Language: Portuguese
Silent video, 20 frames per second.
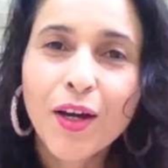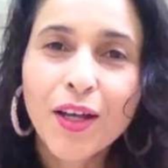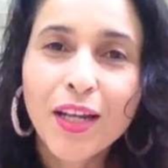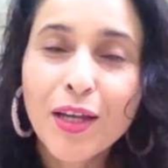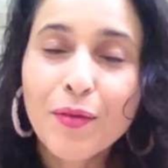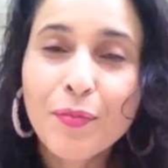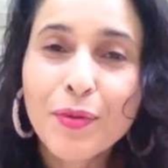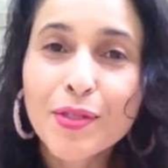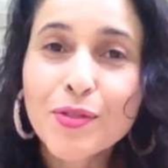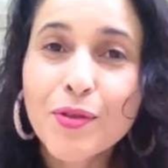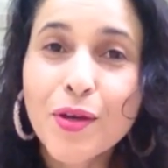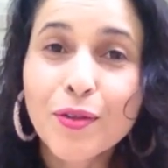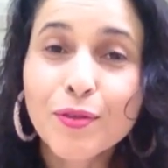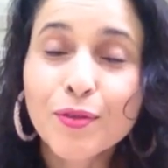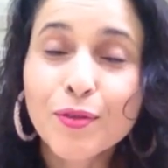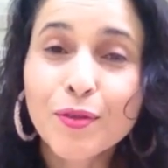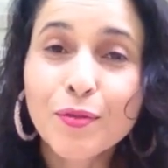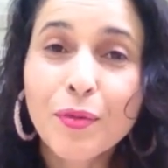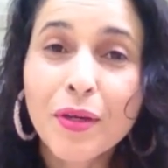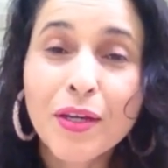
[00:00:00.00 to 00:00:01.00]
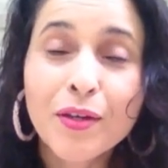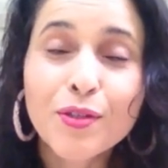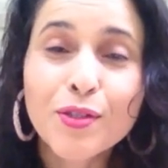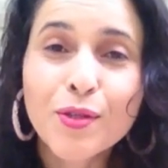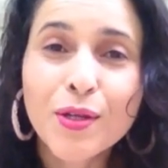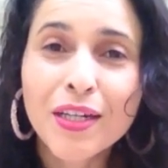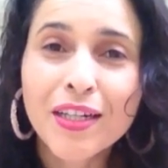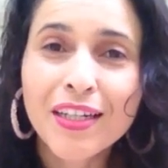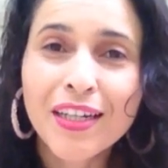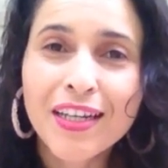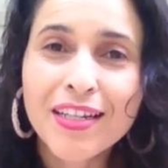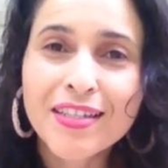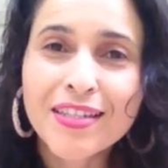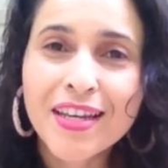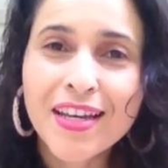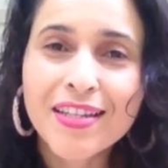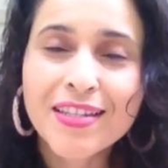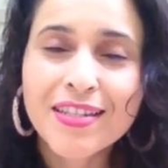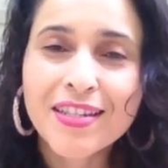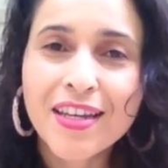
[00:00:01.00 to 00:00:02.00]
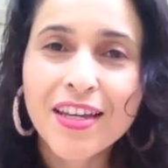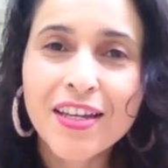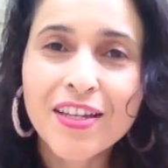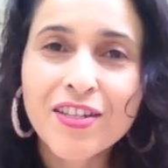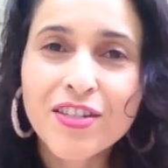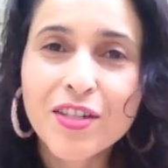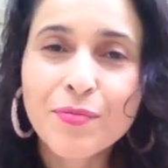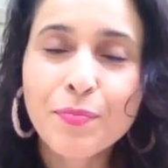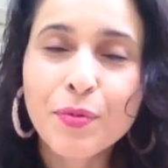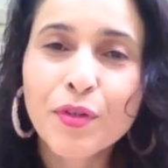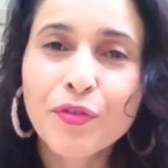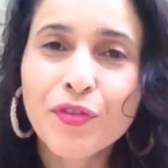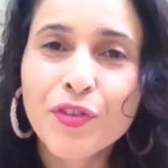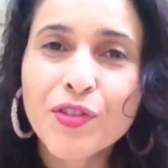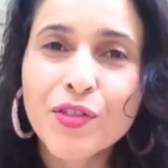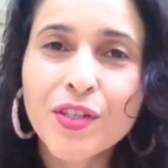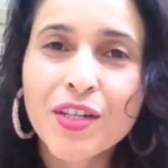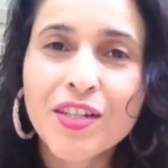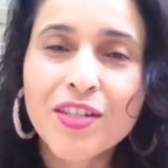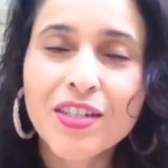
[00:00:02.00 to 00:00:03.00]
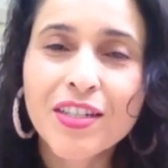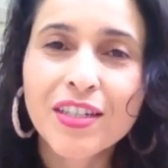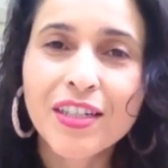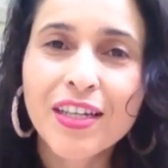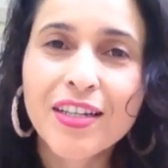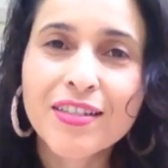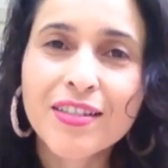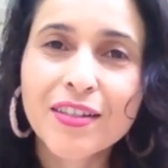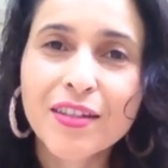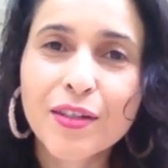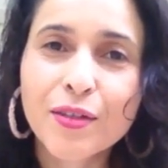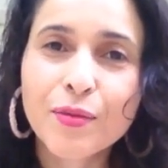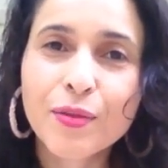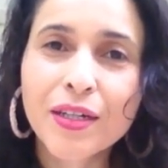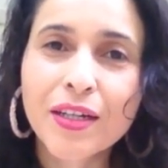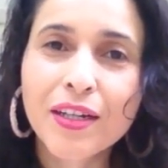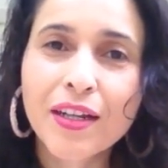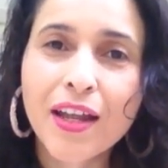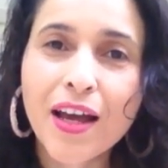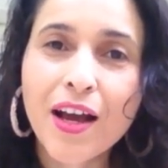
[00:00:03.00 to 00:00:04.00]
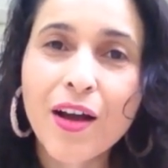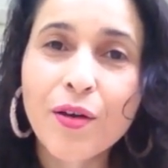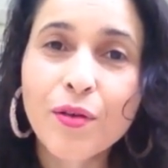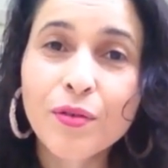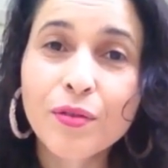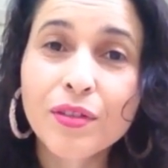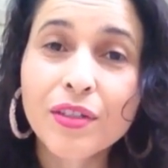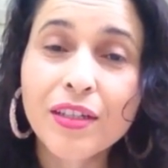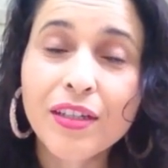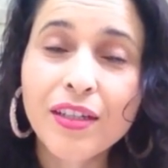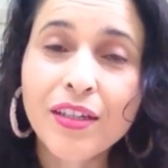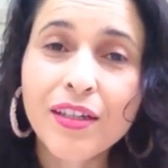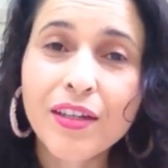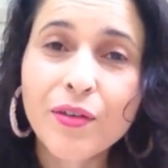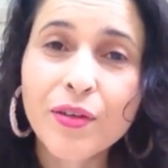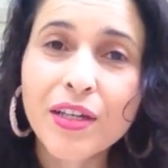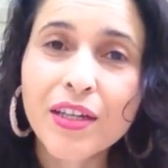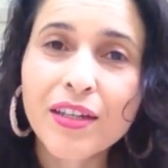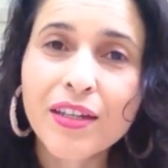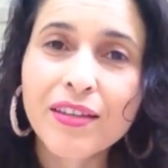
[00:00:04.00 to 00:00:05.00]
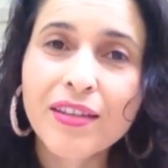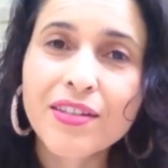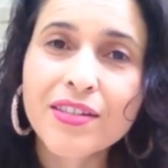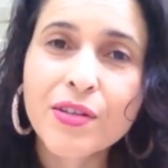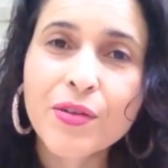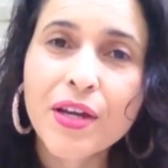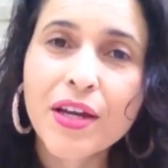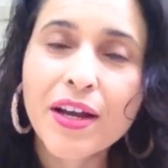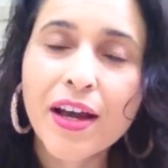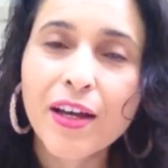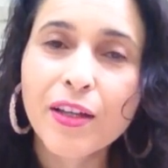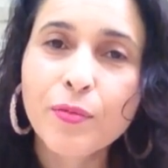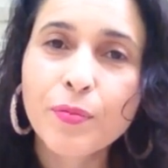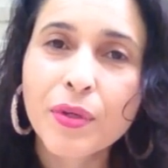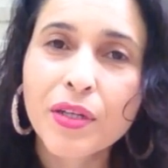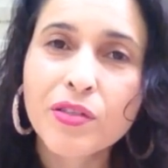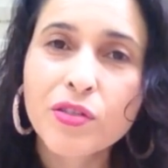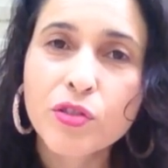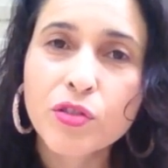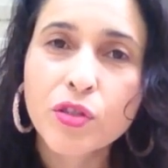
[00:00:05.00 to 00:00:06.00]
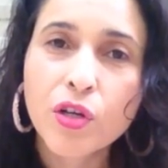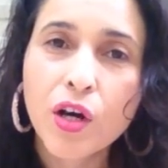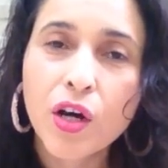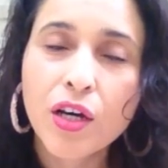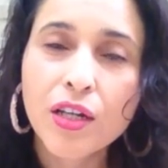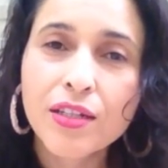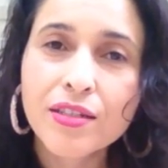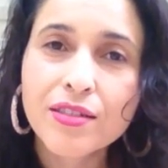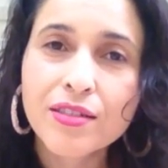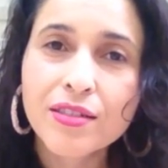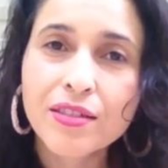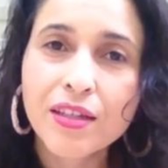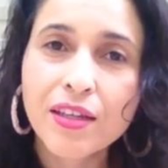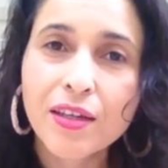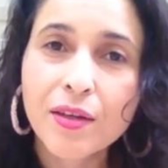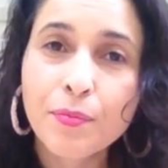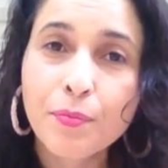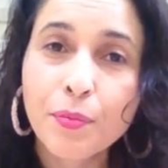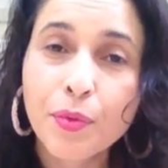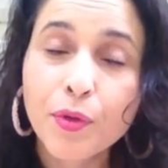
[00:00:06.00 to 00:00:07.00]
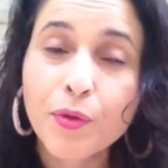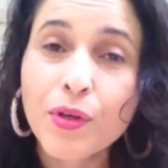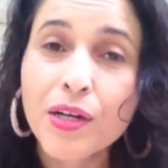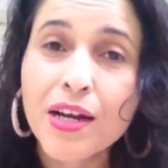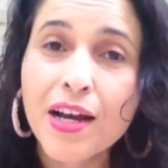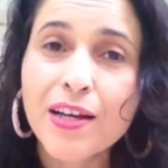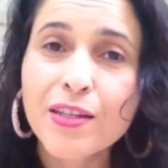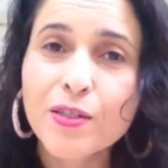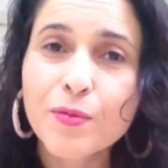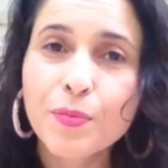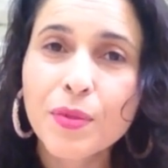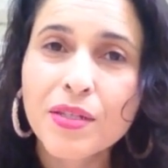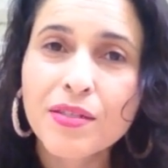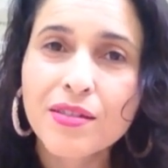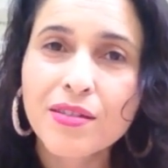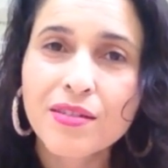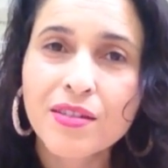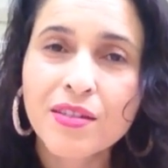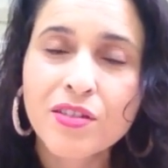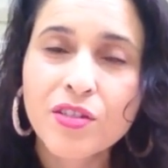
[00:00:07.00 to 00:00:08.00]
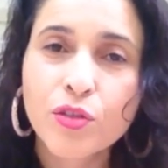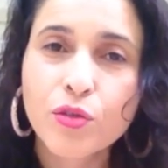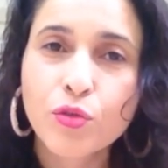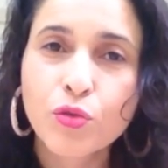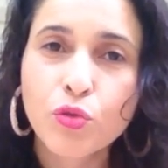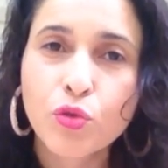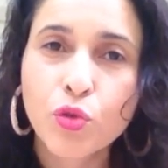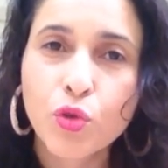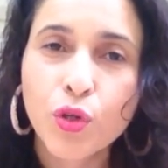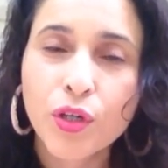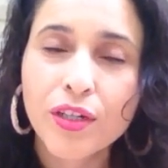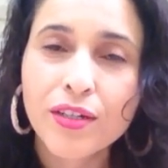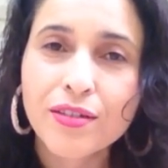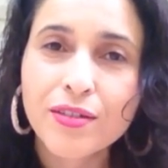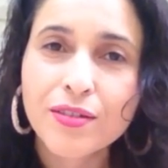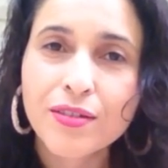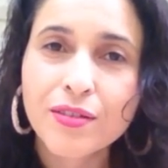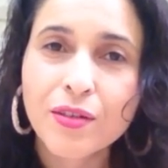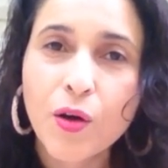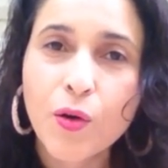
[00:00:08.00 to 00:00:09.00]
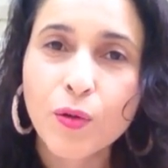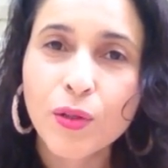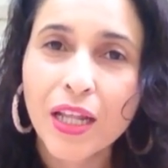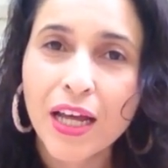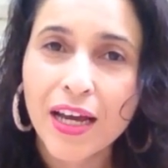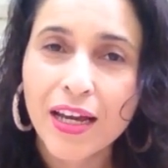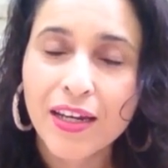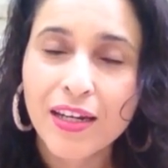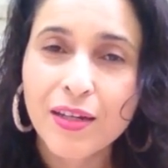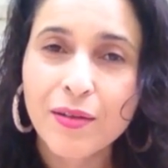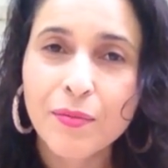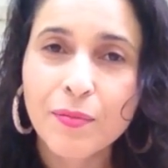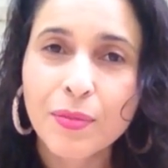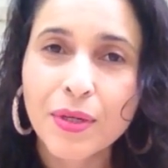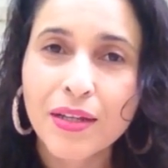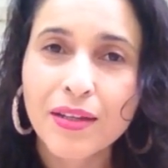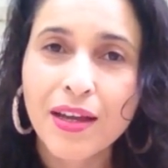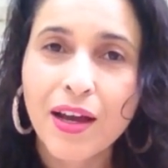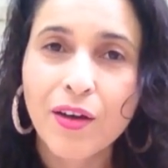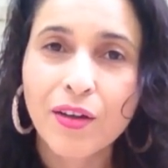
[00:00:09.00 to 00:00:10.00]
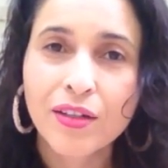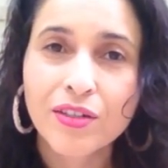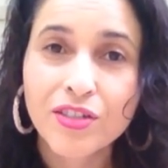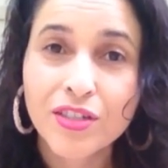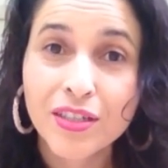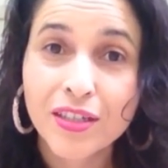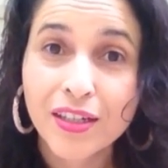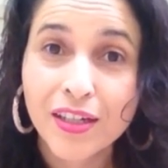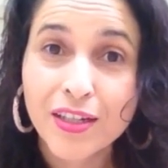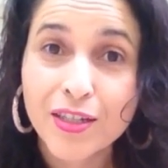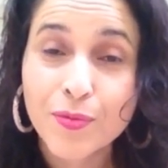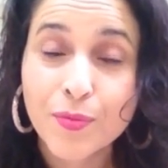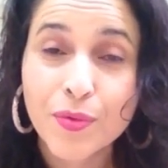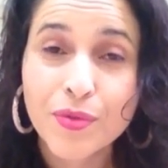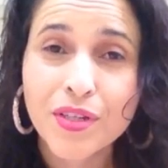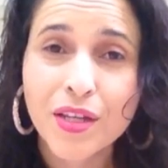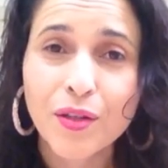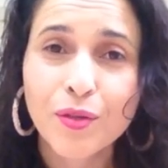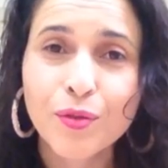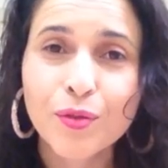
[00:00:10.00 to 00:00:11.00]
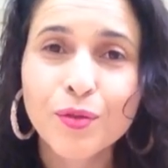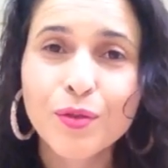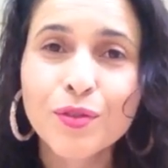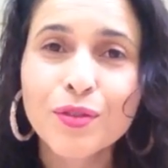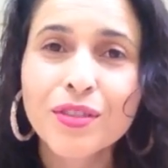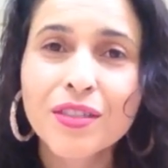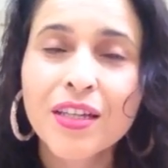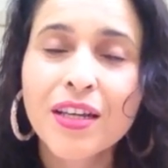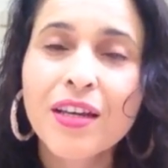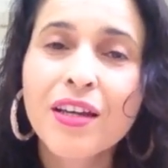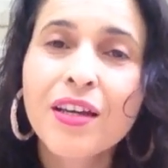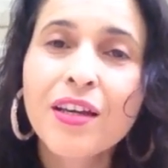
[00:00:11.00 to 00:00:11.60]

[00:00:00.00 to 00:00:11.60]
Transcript: Olá pessoal, tudo bem? Eu sou a Gleice Rezende, professora de inglês aqui do canal e eu queria deixar um recado para as escolas que por um acaso precisem de tutores online para dar aula de inglês para os alunos.